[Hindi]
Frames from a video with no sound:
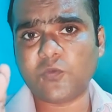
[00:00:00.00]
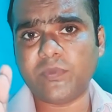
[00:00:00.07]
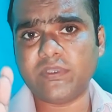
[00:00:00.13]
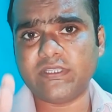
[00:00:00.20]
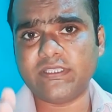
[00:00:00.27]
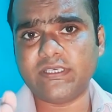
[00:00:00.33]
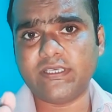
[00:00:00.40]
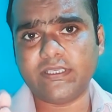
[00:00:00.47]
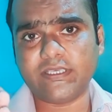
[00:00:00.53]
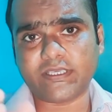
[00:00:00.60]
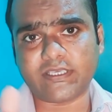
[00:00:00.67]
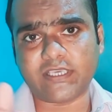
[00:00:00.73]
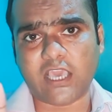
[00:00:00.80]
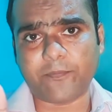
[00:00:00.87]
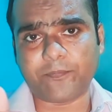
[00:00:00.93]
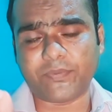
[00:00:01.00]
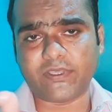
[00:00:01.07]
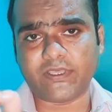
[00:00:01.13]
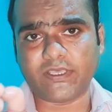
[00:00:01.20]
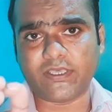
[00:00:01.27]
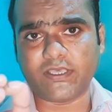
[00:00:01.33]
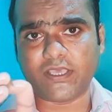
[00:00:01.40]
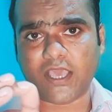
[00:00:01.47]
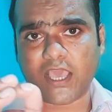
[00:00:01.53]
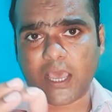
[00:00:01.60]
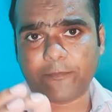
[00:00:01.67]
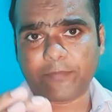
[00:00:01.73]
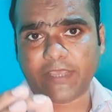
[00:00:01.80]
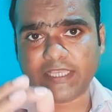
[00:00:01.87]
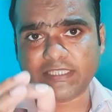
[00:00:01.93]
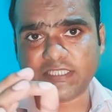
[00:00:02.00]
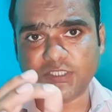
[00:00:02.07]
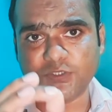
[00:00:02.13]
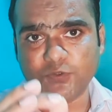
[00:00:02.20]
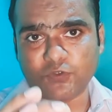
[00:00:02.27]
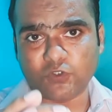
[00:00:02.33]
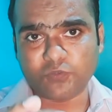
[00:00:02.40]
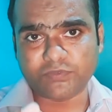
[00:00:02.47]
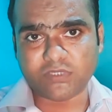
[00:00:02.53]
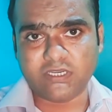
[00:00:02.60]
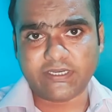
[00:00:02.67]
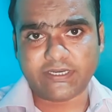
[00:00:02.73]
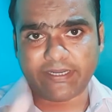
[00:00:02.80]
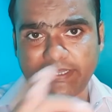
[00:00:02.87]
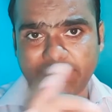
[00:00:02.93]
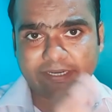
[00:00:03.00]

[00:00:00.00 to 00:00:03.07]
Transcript: में दिए कि आप आप कैसे यूट्यूब चैनल करें